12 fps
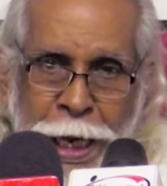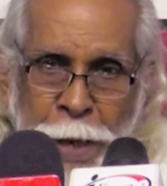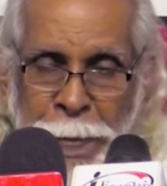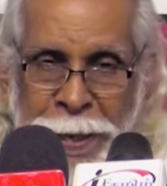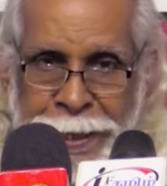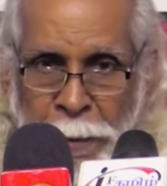
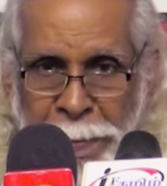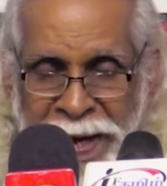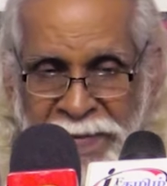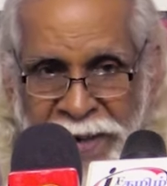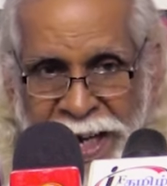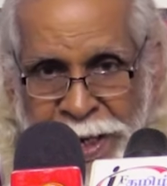
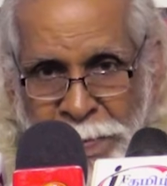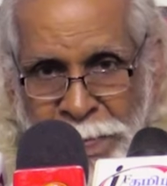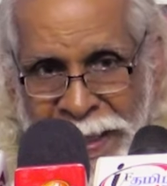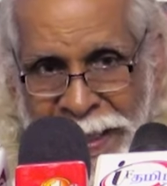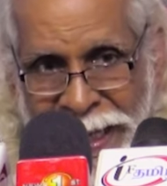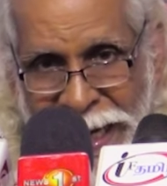ஏற்படுத்தப்பட வேண்டும்
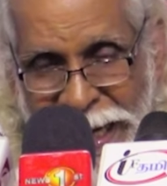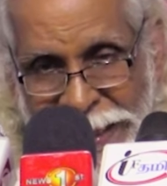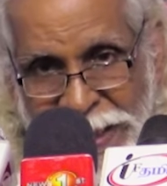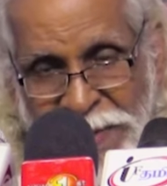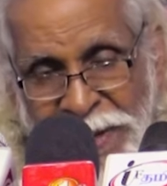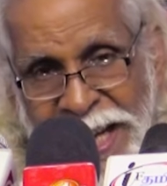
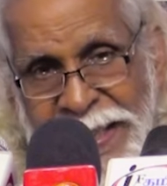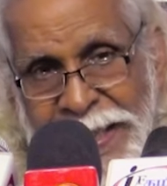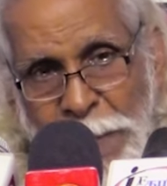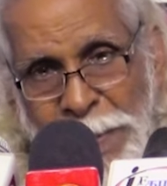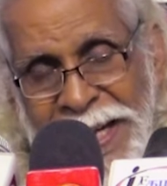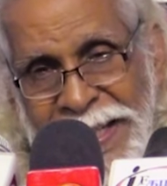அதுவே
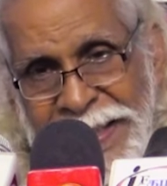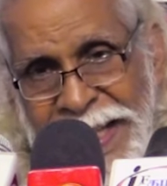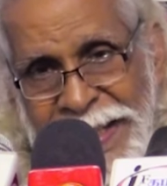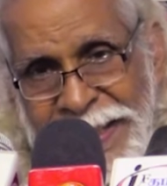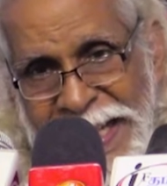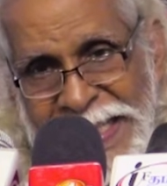
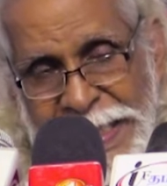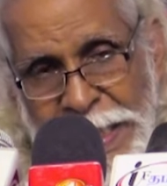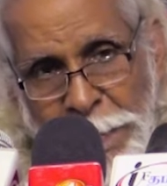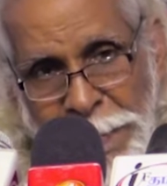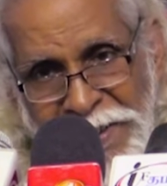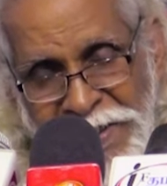தமிழினத்தின்
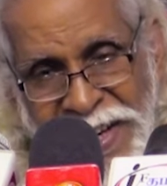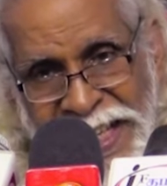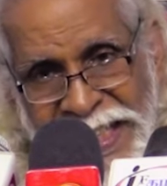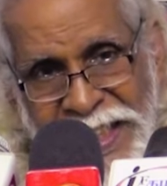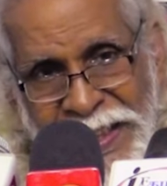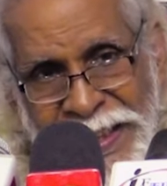தேசிய பிரச்சனைக்கு